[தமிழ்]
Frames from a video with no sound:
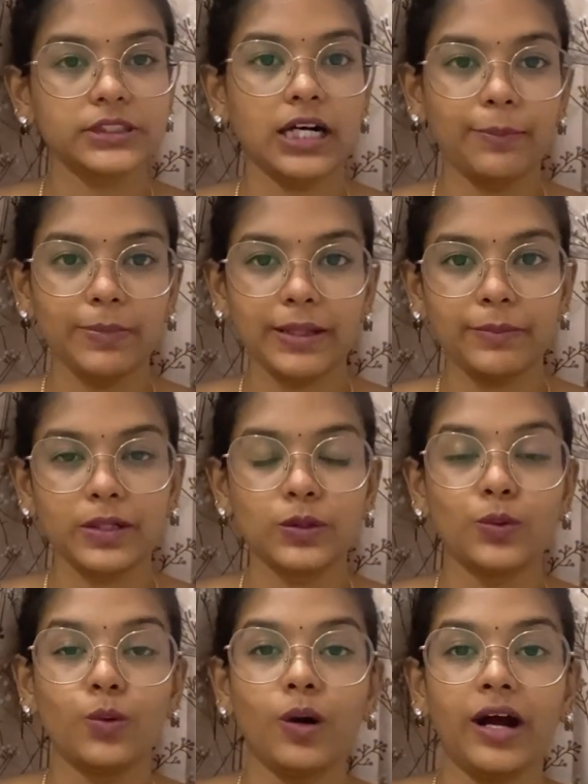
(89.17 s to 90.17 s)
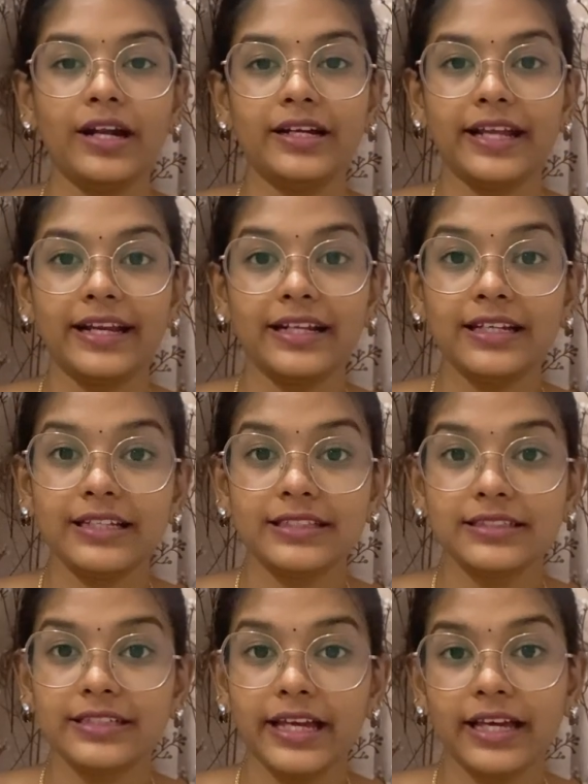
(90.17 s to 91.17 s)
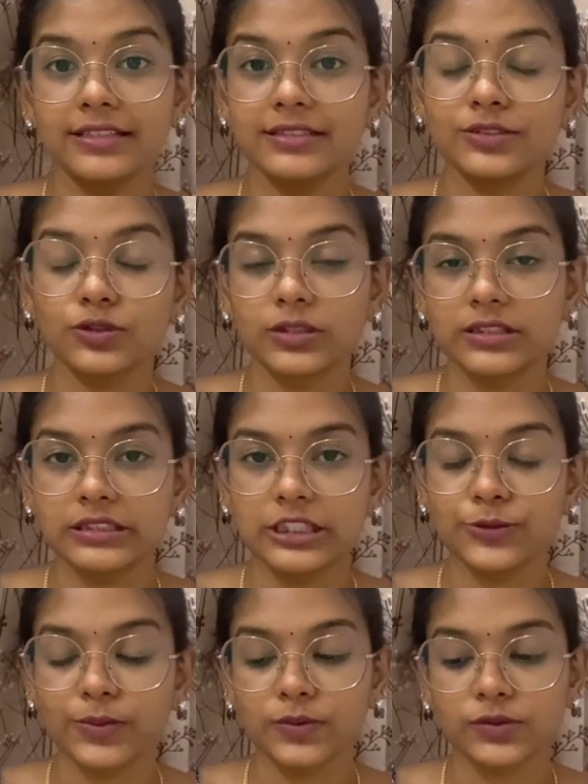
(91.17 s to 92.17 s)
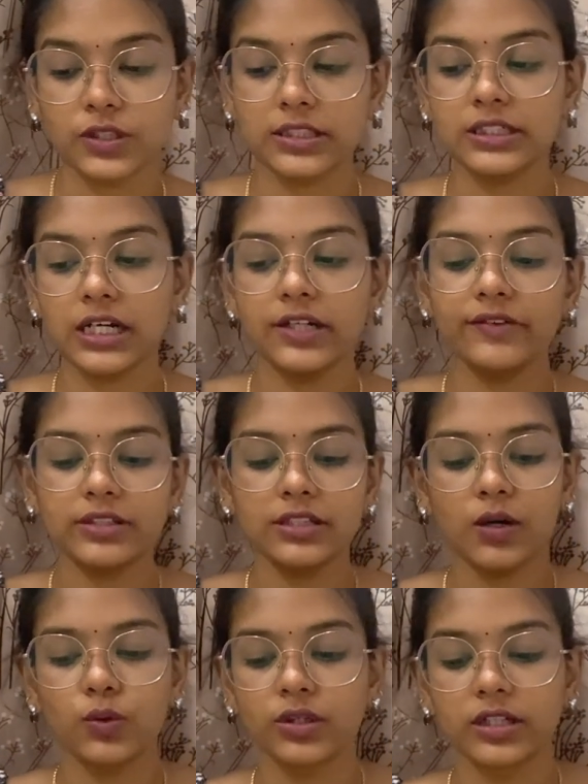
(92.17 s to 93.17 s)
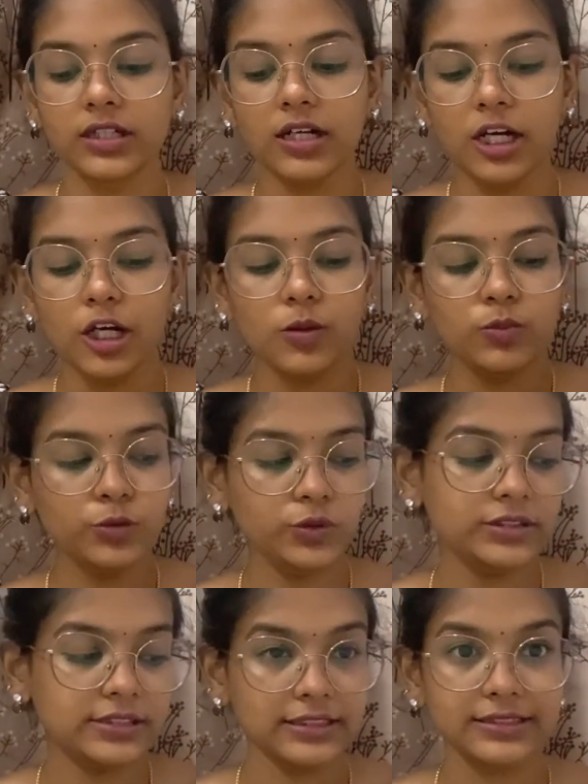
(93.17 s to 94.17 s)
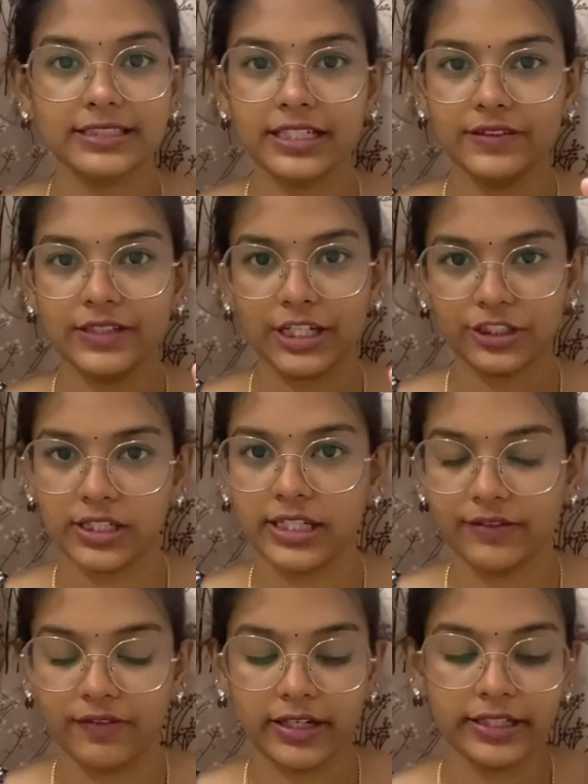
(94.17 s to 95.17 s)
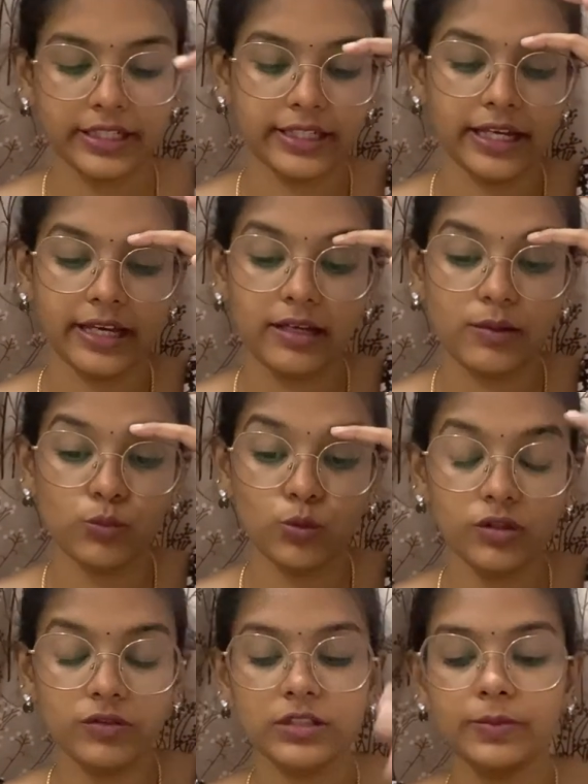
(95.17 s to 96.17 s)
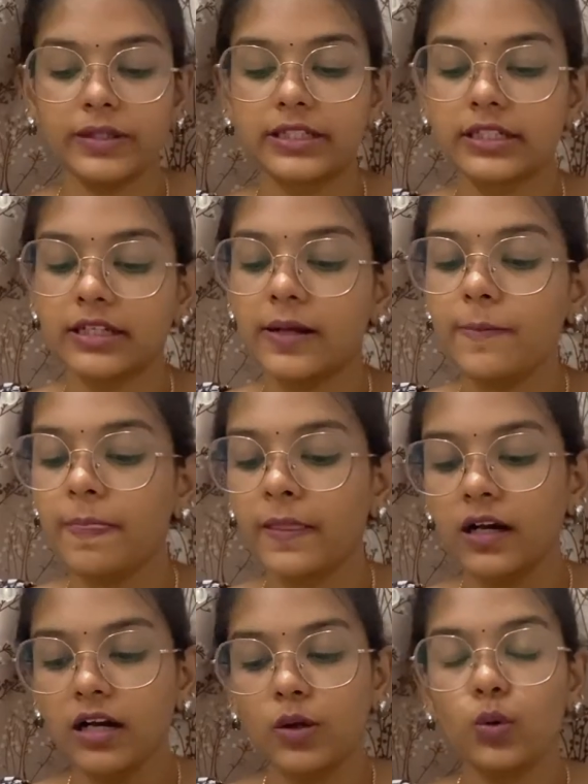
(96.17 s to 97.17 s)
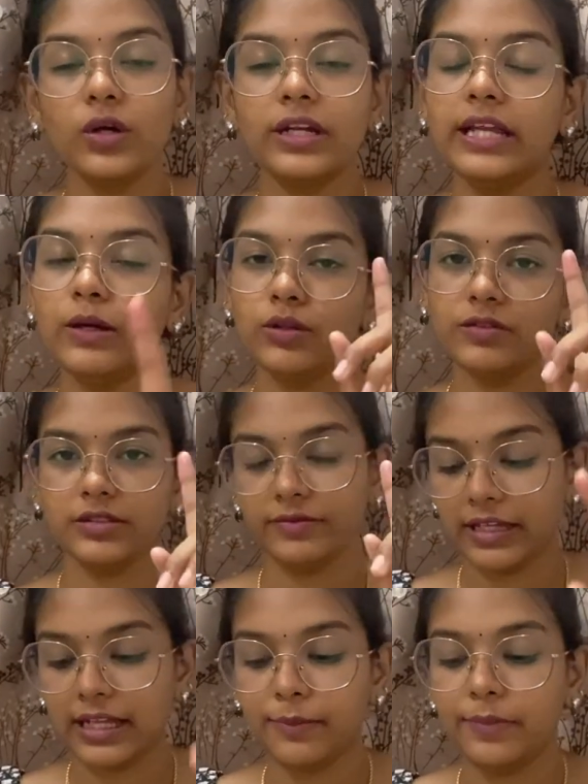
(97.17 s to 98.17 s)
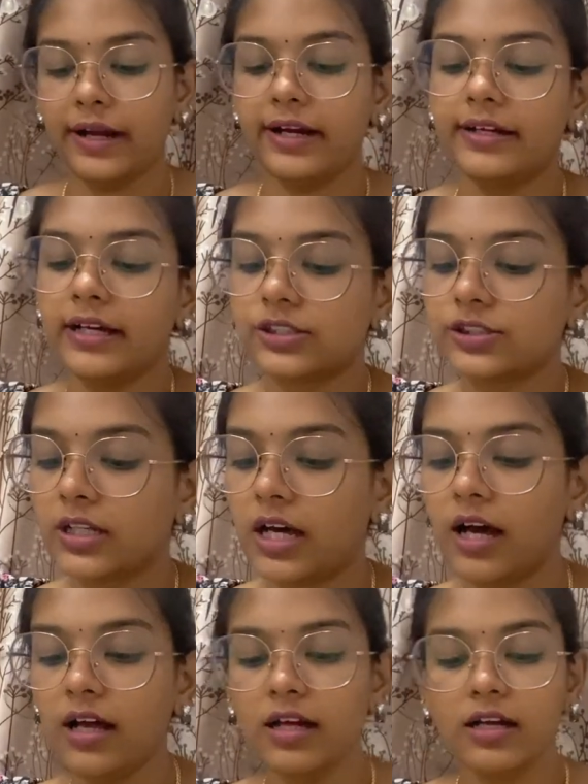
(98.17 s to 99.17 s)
அப்ளை பண்ணுவோம் அண்ட் என்ன இது ஏதுன்னு சொல்லிட்டு சர்ச் பண்ணுவோம் ஸோ அதுக்காக வந்து நான் ஒரு மூணு சன்ஸ்க்ரீன் வந்து ஆக்சுவலாக இங்கே வாங்கியிருக்கேன் மூணு வந்து பார்த்திங்கன்னா ஒன்றே ஒன்று வந்து வேறு பிராண்ட் ஆக்சுவலாக